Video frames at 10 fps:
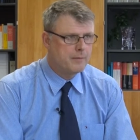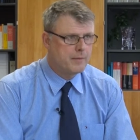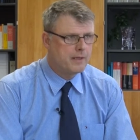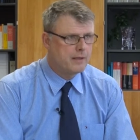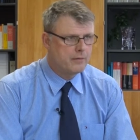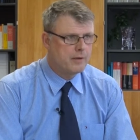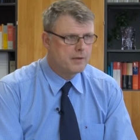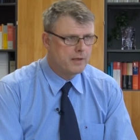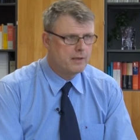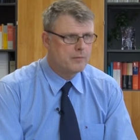Wenn man also
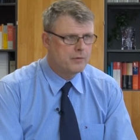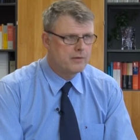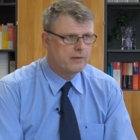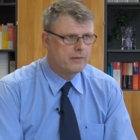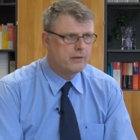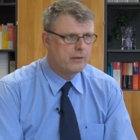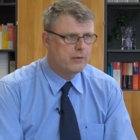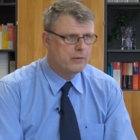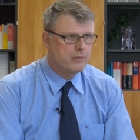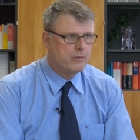damit rechnen muss, dass eventuell
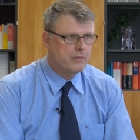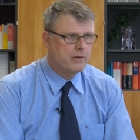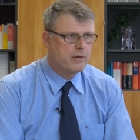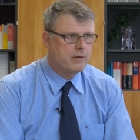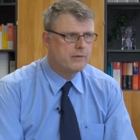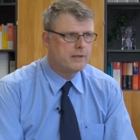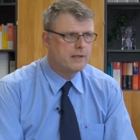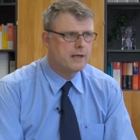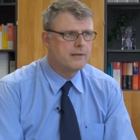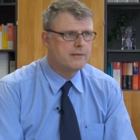doch ein größerer Aufwand
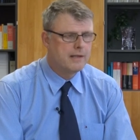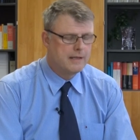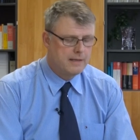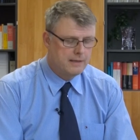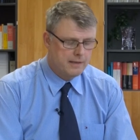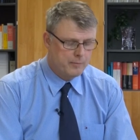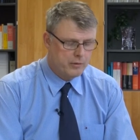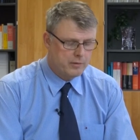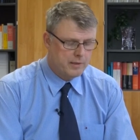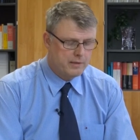da ist, dann
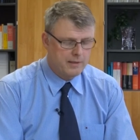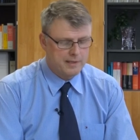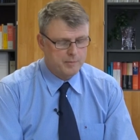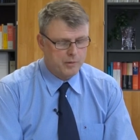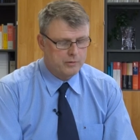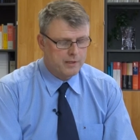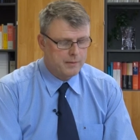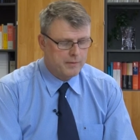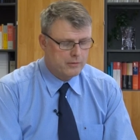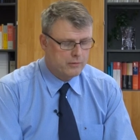möchte man den als
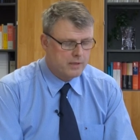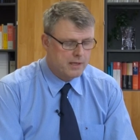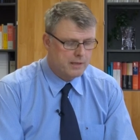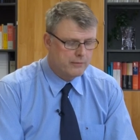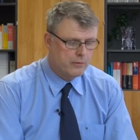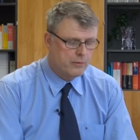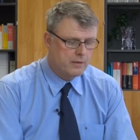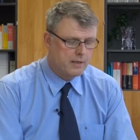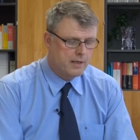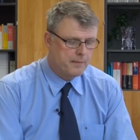Bauunternehmer natürlich gerne
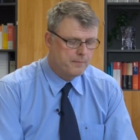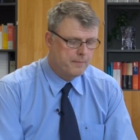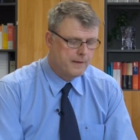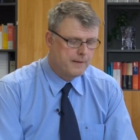vergütet haben.